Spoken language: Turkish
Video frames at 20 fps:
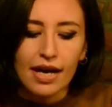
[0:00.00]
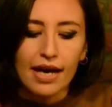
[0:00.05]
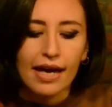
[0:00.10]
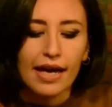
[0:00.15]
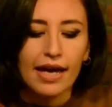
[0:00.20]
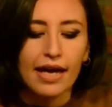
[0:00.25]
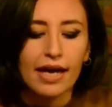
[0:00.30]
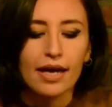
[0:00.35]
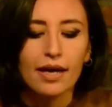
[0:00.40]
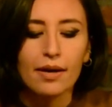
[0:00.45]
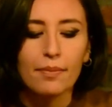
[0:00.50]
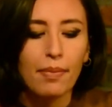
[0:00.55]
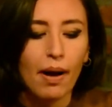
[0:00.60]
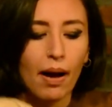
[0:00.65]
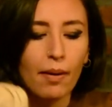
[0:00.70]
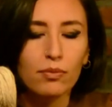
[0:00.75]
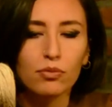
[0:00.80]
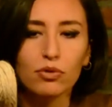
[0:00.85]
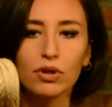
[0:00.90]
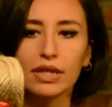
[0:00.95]
E,
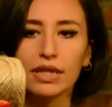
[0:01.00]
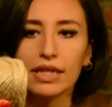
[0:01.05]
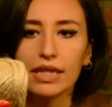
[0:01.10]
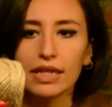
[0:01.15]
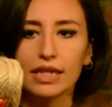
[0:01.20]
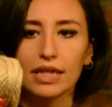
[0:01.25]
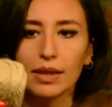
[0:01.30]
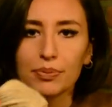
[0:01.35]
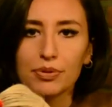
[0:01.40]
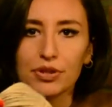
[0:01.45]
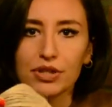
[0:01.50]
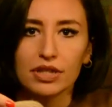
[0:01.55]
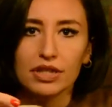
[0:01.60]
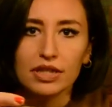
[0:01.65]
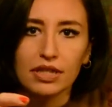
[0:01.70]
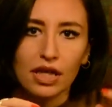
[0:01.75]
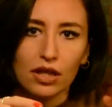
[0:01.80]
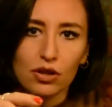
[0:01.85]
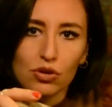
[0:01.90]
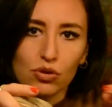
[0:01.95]
bambuları
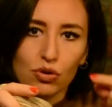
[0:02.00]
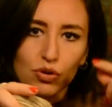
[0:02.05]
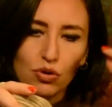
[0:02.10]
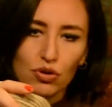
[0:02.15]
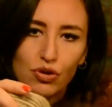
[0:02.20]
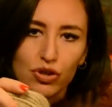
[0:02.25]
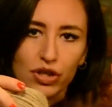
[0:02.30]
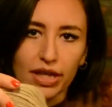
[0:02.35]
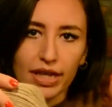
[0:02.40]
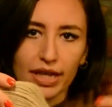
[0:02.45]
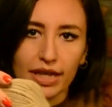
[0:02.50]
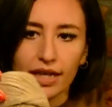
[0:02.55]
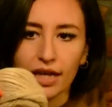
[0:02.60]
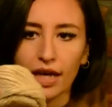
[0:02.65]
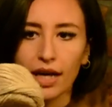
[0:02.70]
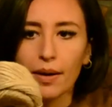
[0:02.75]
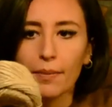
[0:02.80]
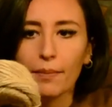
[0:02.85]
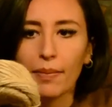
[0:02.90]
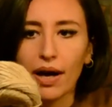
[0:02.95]
yapıştırdıktan sonra
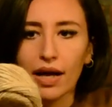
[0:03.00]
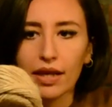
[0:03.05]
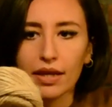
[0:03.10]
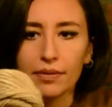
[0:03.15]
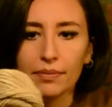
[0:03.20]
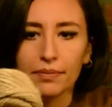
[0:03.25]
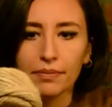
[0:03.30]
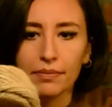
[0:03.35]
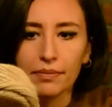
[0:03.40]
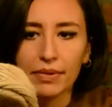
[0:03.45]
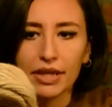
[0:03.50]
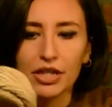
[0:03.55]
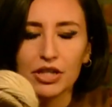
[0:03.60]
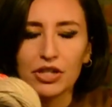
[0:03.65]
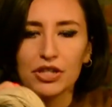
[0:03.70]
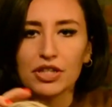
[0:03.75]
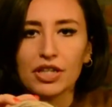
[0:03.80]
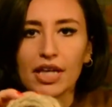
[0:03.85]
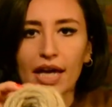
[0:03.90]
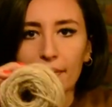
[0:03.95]
köşelerine bağlamak
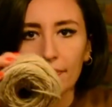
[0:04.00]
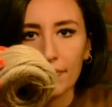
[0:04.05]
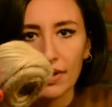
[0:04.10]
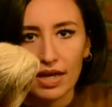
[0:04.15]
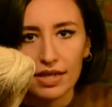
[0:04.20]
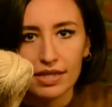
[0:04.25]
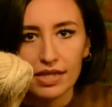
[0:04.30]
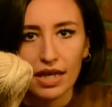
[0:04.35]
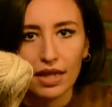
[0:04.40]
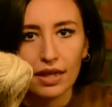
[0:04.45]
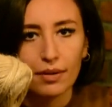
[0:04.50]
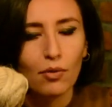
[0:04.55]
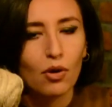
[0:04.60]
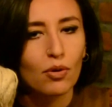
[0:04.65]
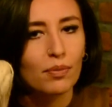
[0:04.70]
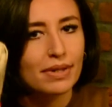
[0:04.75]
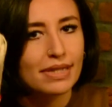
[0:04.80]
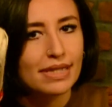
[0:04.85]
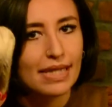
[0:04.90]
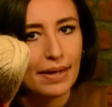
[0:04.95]
için hem daha sağlam
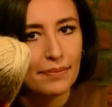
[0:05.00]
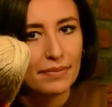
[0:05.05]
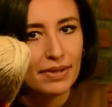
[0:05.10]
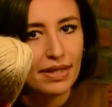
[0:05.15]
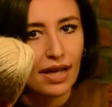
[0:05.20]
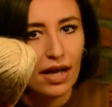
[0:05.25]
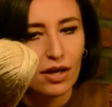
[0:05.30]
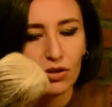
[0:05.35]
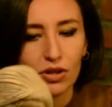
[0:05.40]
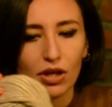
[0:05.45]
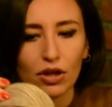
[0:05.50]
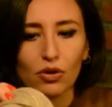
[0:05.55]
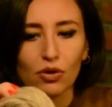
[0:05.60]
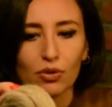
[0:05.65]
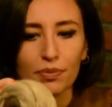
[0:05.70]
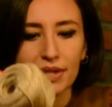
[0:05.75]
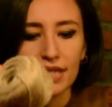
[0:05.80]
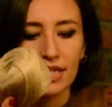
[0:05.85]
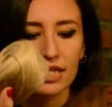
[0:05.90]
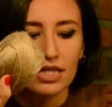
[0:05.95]
olması hem de daha güzel
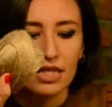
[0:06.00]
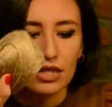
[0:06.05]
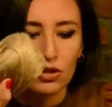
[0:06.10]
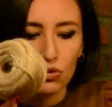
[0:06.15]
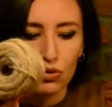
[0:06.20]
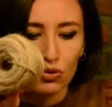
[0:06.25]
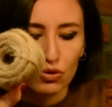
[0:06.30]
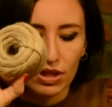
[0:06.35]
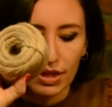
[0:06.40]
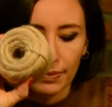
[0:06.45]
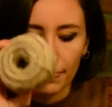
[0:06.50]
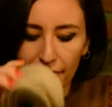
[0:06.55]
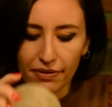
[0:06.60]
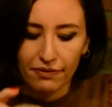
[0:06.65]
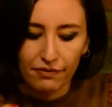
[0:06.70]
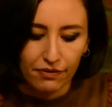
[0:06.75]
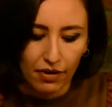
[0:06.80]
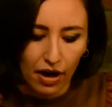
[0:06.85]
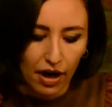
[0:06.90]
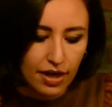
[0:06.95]
görmesi için jüt
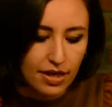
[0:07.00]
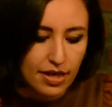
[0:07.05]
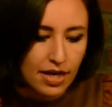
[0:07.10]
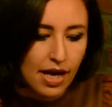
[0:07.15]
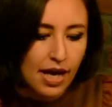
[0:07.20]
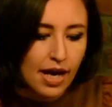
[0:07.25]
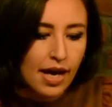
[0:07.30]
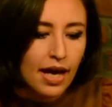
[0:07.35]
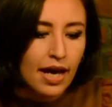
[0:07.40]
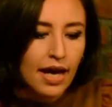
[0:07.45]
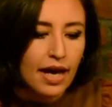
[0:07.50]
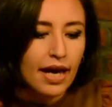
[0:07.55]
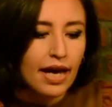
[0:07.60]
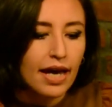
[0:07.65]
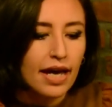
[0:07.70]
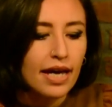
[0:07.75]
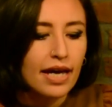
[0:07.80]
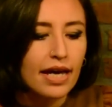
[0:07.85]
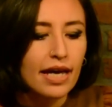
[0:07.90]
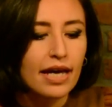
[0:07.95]
ipim var.
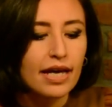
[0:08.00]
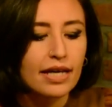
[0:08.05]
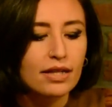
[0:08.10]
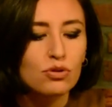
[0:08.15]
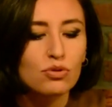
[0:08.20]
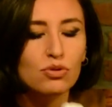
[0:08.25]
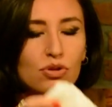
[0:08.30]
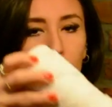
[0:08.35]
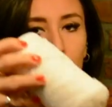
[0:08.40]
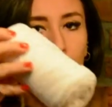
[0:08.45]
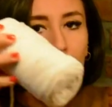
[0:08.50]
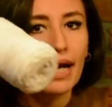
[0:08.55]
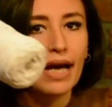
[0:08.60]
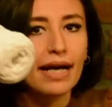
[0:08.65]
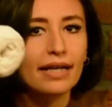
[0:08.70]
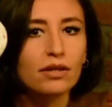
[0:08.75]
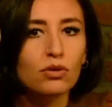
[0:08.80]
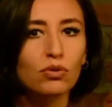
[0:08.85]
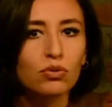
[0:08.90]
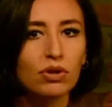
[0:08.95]
E,
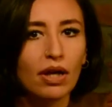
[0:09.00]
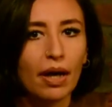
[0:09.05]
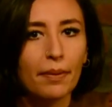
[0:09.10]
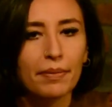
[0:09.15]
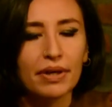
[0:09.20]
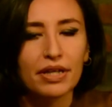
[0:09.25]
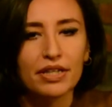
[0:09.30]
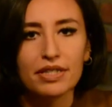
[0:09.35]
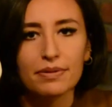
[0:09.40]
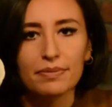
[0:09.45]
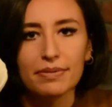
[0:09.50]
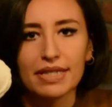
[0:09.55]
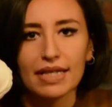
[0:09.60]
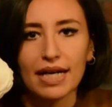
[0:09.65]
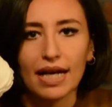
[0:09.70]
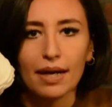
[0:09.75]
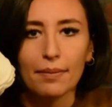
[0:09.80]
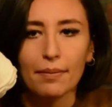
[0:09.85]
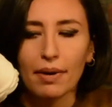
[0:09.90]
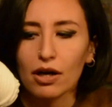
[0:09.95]
süslemelerde kullanmak için bir
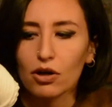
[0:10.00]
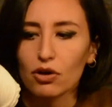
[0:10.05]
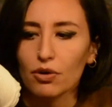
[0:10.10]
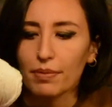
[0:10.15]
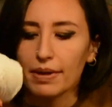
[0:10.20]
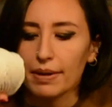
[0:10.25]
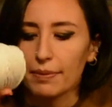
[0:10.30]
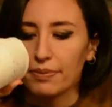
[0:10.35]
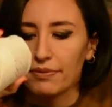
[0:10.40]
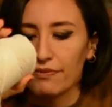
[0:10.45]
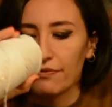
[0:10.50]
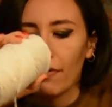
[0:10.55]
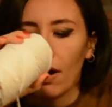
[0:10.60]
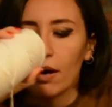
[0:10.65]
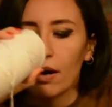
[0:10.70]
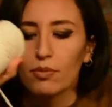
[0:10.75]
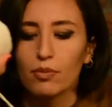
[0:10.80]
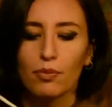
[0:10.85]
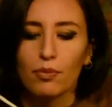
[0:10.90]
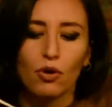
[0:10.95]
tane makrome ipim
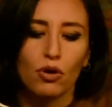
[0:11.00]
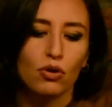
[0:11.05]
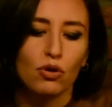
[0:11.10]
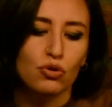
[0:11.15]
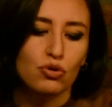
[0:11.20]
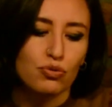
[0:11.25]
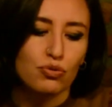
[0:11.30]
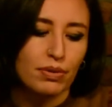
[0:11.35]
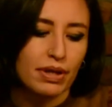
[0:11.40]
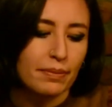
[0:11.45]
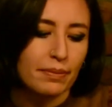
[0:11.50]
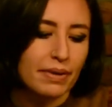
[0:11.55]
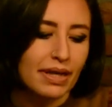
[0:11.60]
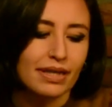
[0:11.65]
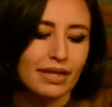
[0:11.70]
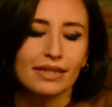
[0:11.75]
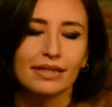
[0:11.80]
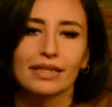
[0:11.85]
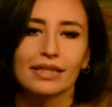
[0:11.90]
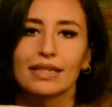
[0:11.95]
var. Bu böyle 3 milim
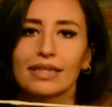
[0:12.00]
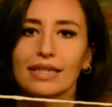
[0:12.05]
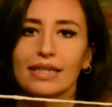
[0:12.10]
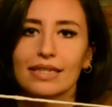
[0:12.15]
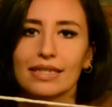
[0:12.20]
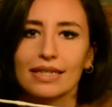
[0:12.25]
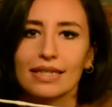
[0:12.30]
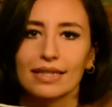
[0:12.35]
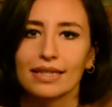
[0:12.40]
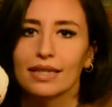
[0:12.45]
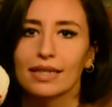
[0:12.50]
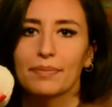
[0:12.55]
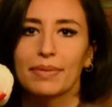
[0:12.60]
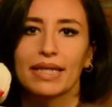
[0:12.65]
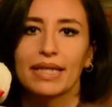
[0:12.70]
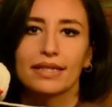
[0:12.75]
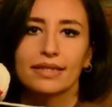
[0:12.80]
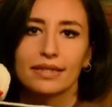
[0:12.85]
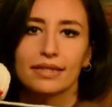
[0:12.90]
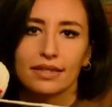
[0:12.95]
kalınlığında
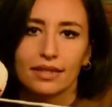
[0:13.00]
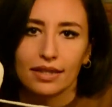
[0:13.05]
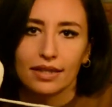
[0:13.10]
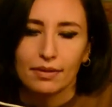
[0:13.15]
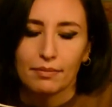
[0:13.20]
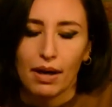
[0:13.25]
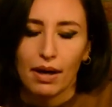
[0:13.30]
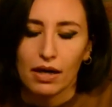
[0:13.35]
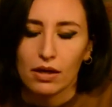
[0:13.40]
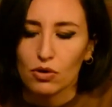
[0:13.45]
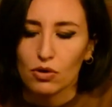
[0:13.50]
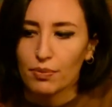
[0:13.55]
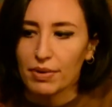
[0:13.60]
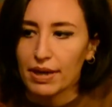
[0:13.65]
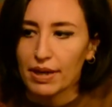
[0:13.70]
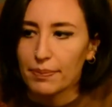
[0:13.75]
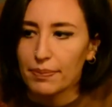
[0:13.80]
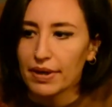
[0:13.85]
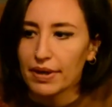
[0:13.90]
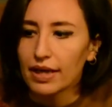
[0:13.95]
taranabilir
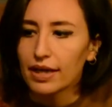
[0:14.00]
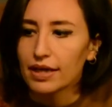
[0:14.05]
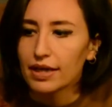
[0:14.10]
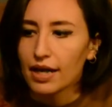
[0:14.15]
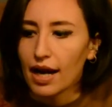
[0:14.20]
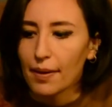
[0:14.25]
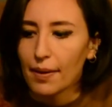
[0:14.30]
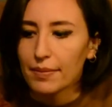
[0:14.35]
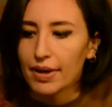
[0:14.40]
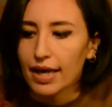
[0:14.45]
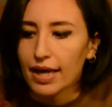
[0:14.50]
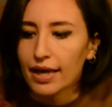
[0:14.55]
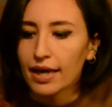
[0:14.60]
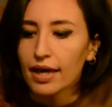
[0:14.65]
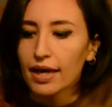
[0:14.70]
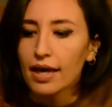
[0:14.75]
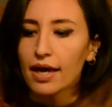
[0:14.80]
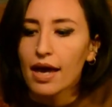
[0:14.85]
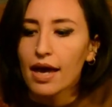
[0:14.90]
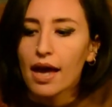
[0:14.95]
makrome ipi, krem
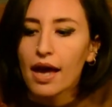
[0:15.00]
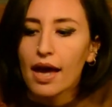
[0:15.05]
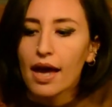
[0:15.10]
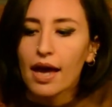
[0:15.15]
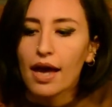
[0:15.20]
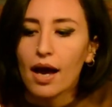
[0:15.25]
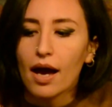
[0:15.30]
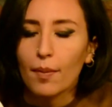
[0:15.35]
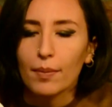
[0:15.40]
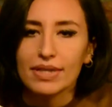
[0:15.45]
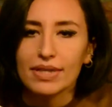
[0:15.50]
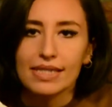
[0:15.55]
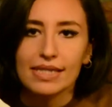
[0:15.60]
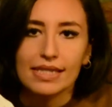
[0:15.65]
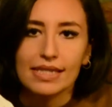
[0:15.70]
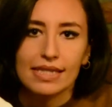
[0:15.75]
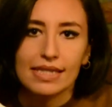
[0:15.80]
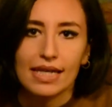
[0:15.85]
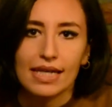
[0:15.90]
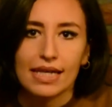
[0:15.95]
rengi. E, ama
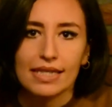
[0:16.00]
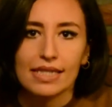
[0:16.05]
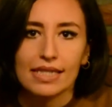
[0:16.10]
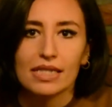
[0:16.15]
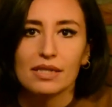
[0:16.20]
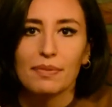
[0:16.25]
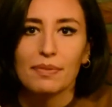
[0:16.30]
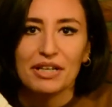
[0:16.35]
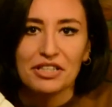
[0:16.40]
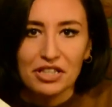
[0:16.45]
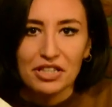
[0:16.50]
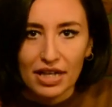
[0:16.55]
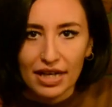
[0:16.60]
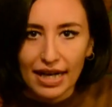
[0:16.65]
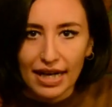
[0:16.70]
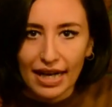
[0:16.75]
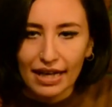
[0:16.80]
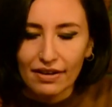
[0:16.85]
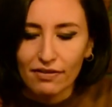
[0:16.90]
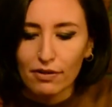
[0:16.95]
siz isterseniz başka
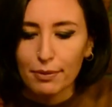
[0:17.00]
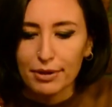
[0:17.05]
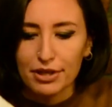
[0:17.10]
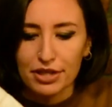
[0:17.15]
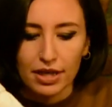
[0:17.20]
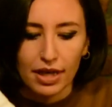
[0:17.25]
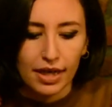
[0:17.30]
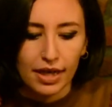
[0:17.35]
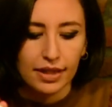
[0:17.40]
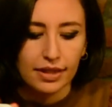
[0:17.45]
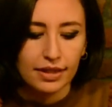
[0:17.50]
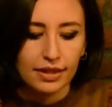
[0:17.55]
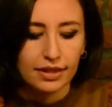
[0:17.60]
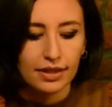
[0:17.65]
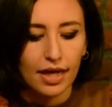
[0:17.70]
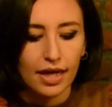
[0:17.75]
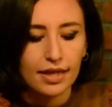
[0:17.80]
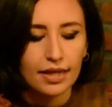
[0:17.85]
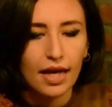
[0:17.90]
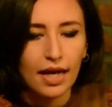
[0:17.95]
renk ve başka
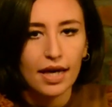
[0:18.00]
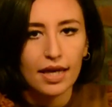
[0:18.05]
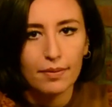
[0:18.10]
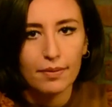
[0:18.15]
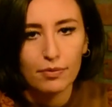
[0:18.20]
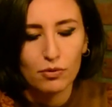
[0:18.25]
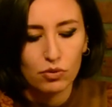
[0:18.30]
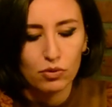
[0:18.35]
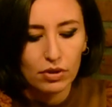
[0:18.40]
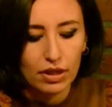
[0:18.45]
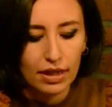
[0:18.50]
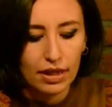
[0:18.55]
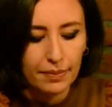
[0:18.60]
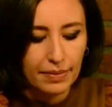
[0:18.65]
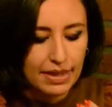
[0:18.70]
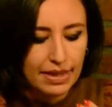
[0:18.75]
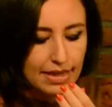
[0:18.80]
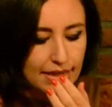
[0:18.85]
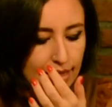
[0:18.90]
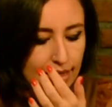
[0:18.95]
kalınlıklarda ip
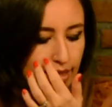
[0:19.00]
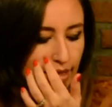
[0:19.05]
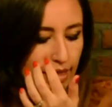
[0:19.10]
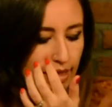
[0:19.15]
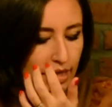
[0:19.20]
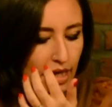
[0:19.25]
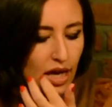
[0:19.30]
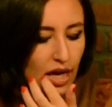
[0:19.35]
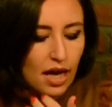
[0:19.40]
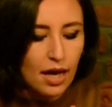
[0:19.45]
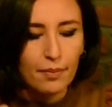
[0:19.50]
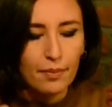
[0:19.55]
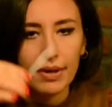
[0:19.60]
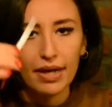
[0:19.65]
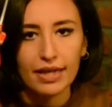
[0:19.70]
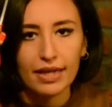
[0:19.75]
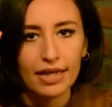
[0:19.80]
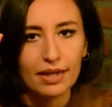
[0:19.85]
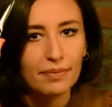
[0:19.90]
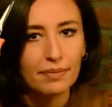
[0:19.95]
kullanabilirsiniz. Bir
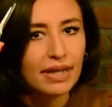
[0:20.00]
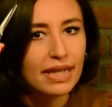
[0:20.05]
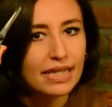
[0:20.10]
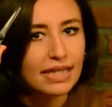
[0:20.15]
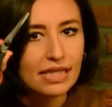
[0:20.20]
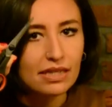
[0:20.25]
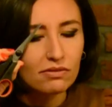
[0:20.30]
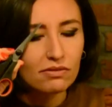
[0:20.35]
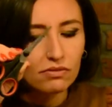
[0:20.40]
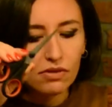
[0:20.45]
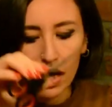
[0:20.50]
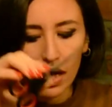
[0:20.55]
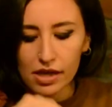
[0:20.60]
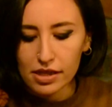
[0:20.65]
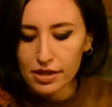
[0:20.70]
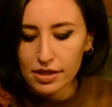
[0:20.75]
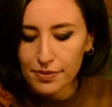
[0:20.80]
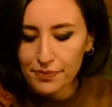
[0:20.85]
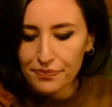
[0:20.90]
adet makasım var.